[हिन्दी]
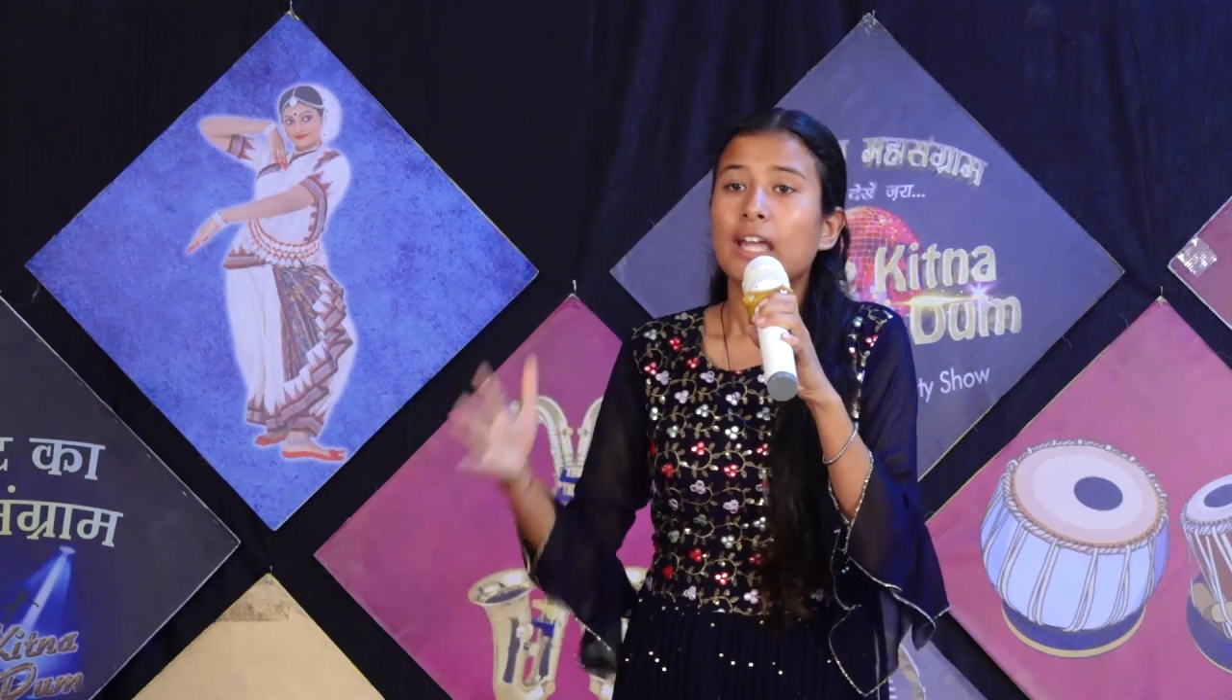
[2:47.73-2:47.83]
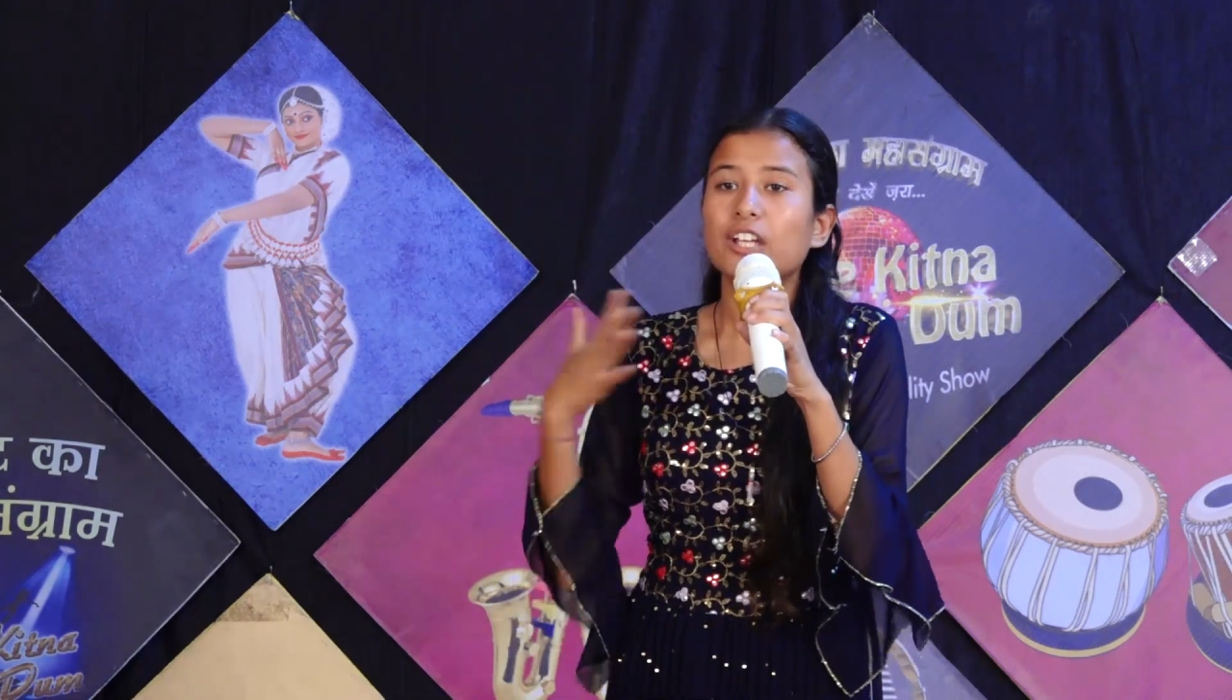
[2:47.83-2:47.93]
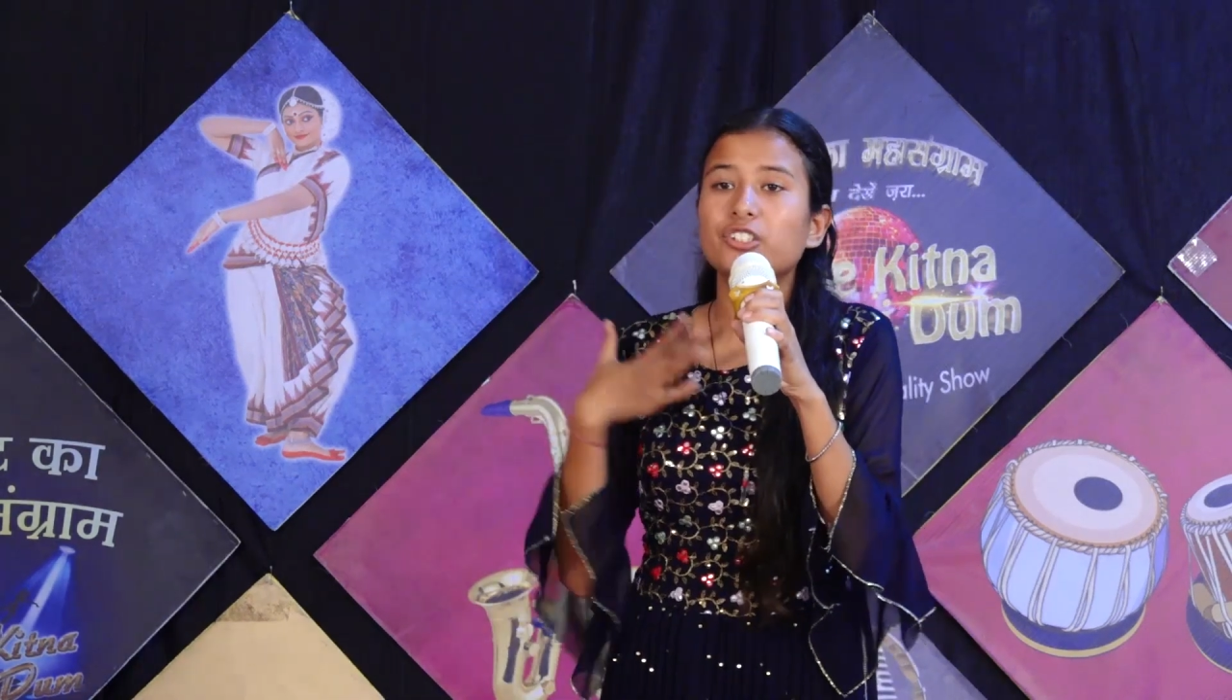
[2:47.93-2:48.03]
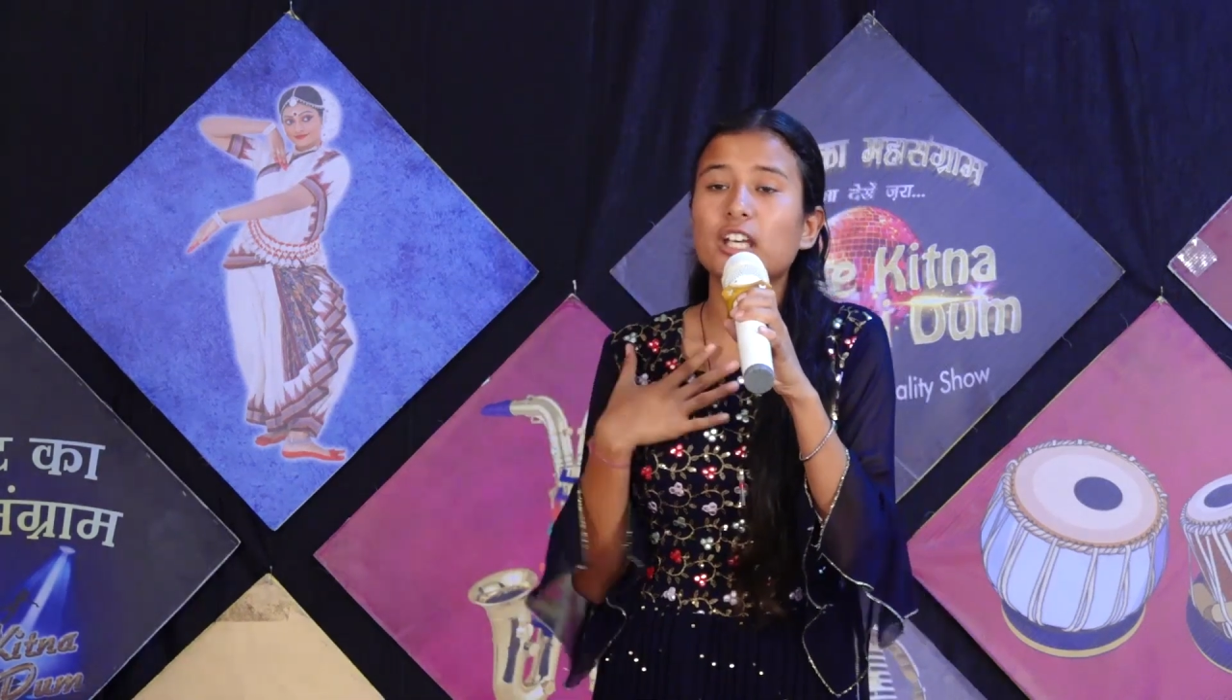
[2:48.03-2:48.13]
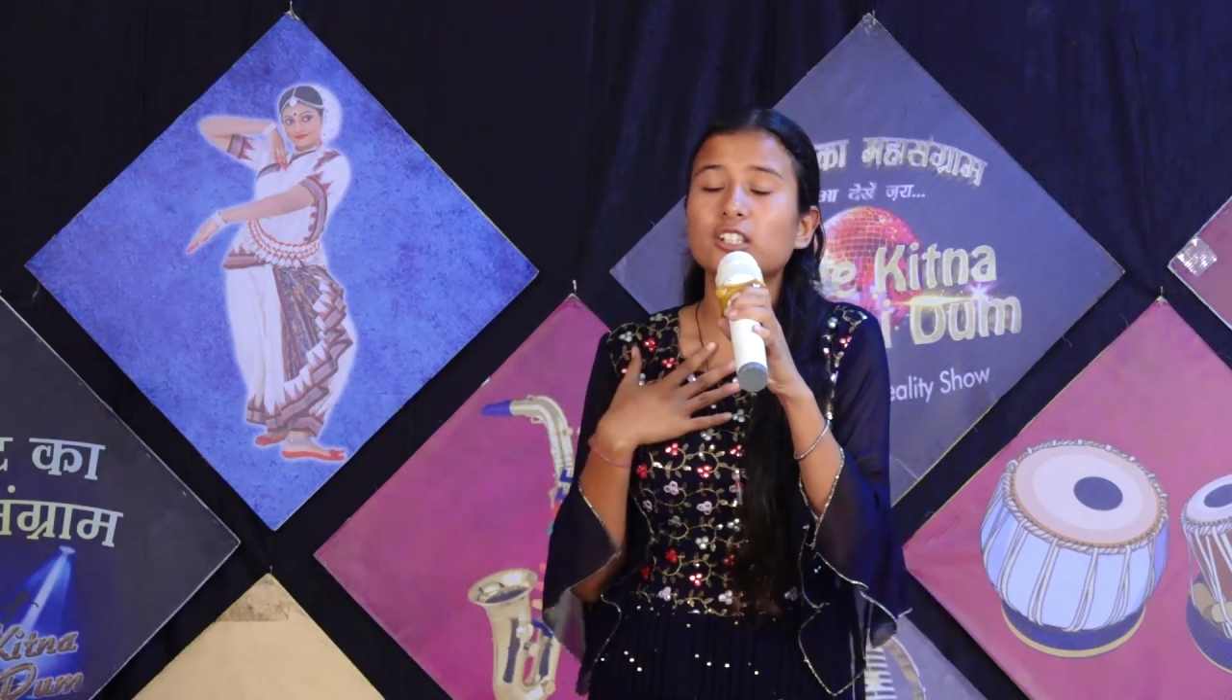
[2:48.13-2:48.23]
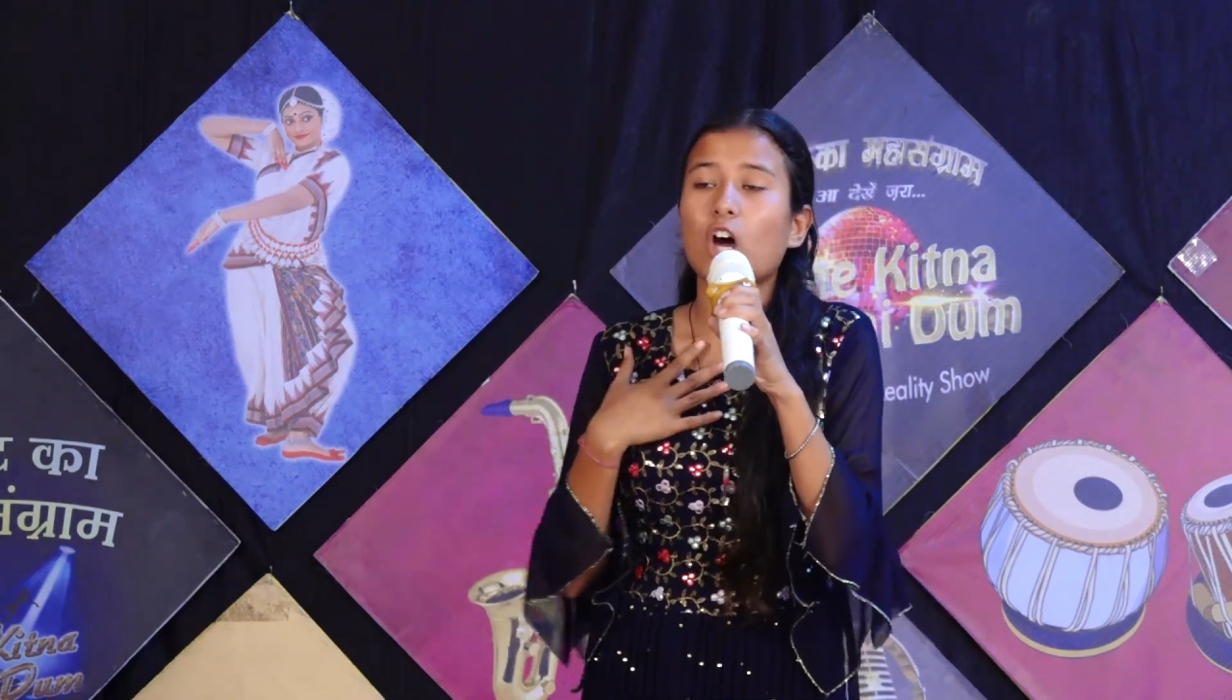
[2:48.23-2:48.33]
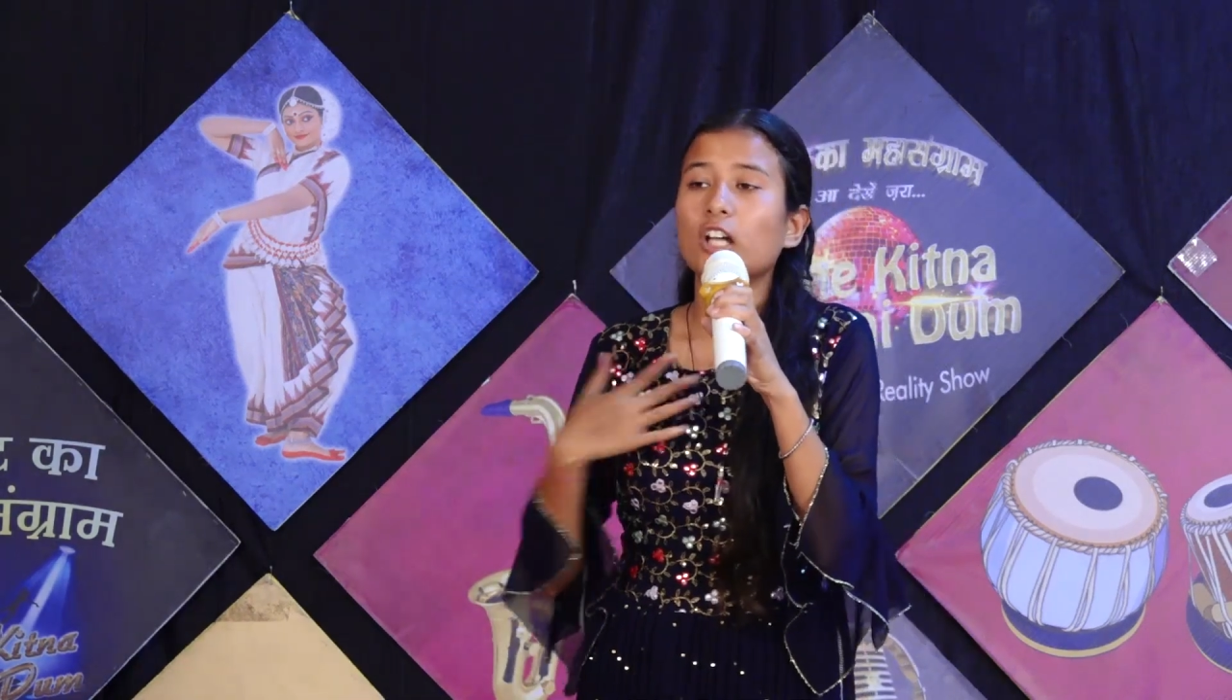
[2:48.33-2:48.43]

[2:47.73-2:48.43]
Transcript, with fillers: इज्जत